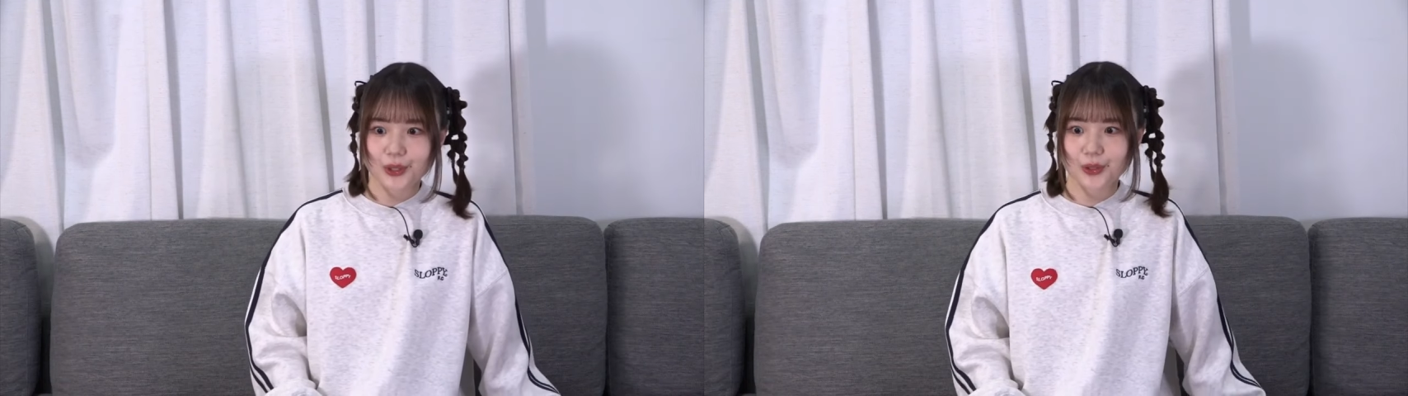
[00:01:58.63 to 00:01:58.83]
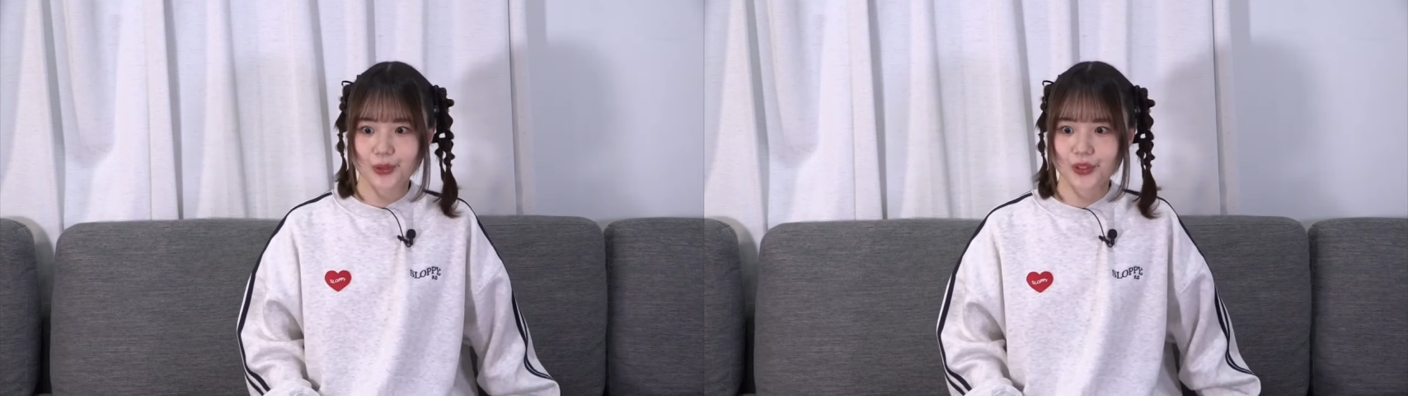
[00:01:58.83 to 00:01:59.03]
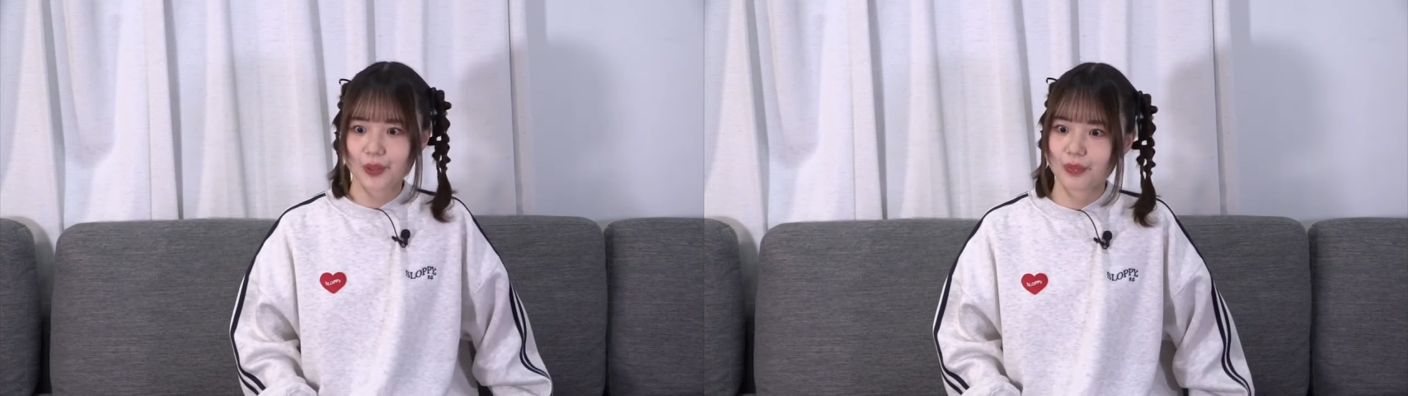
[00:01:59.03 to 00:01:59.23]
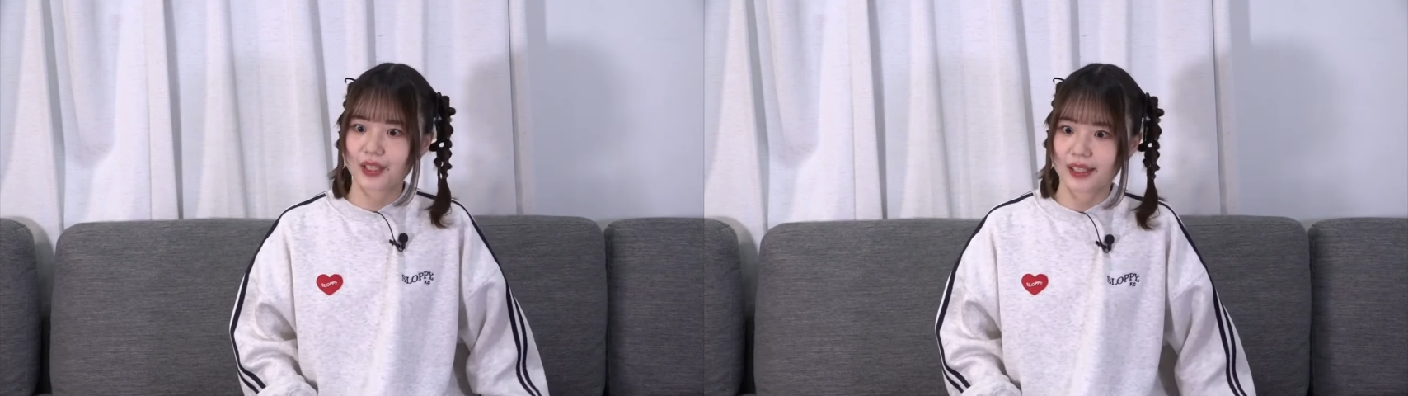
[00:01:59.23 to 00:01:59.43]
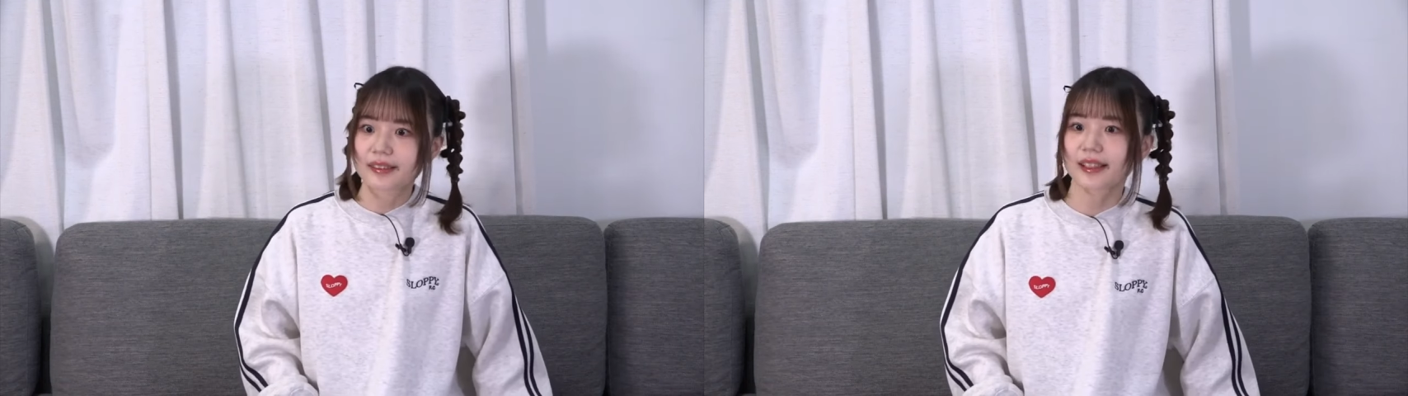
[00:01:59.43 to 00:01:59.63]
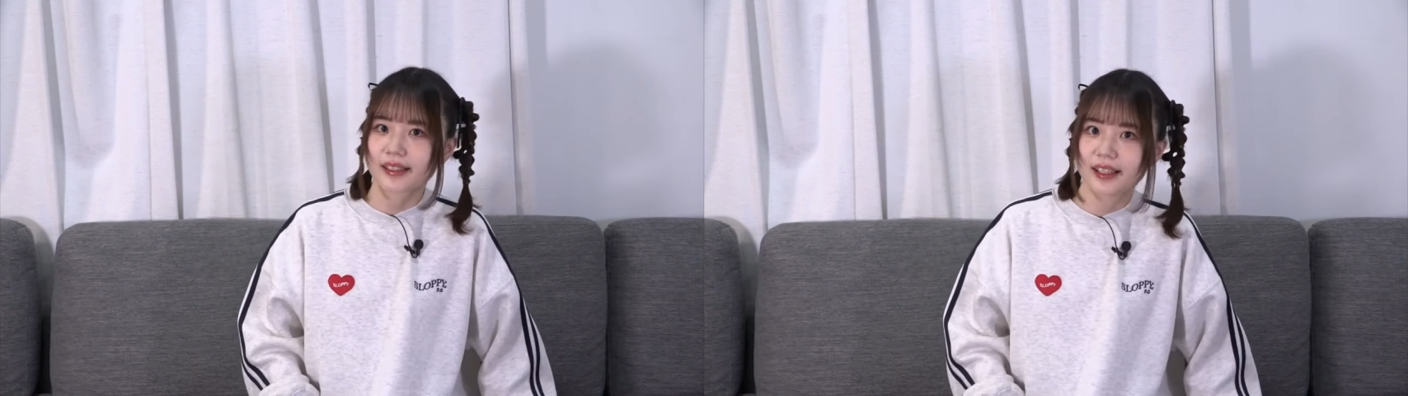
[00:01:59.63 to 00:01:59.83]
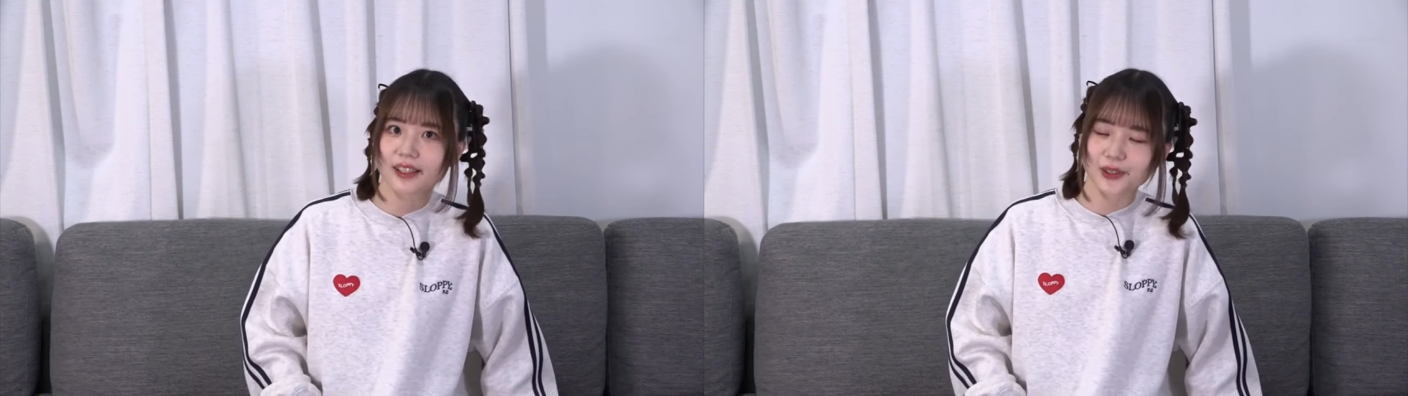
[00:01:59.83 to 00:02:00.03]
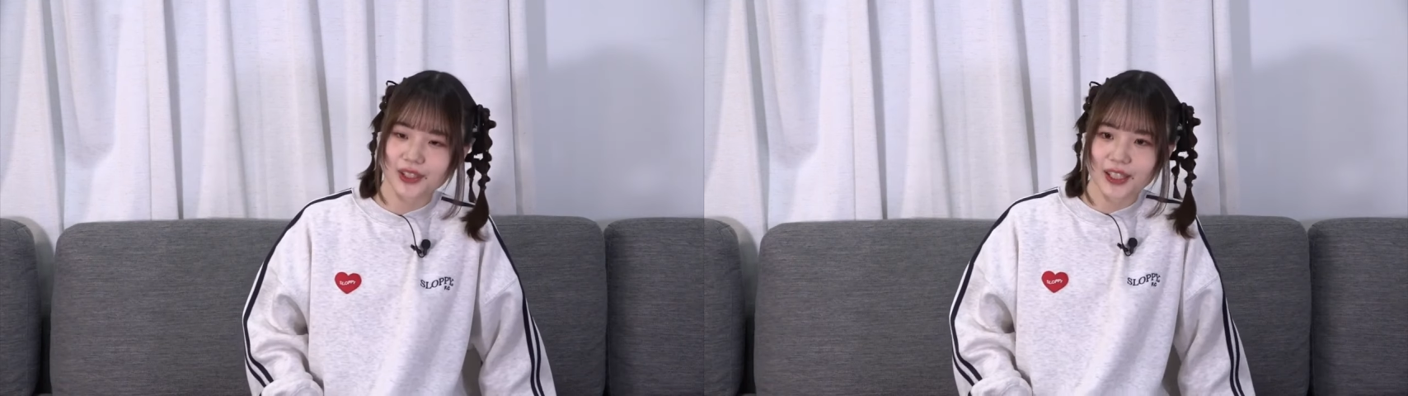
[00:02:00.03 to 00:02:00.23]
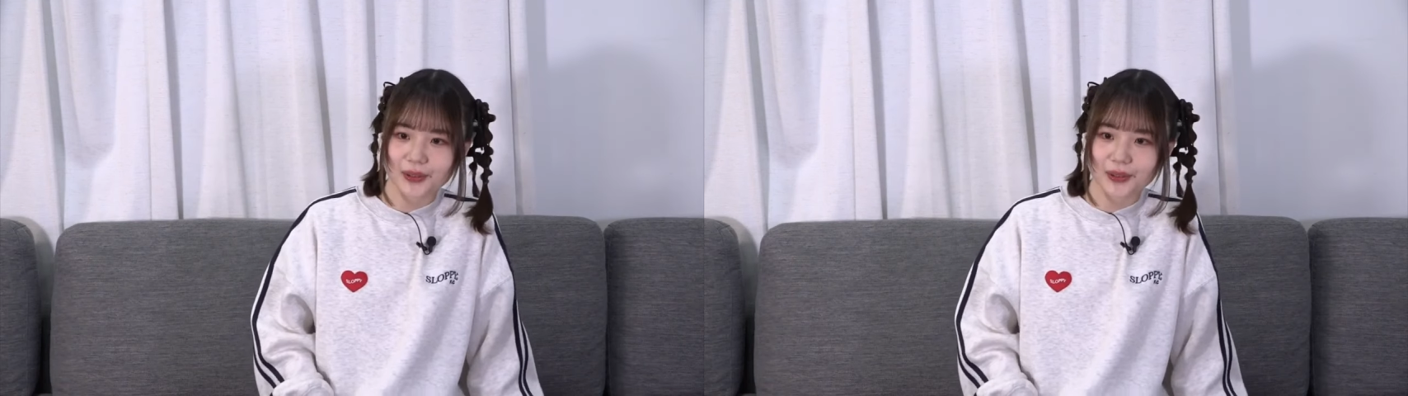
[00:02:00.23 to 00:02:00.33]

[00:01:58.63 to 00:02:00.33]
きゅうねんめになったなぐらい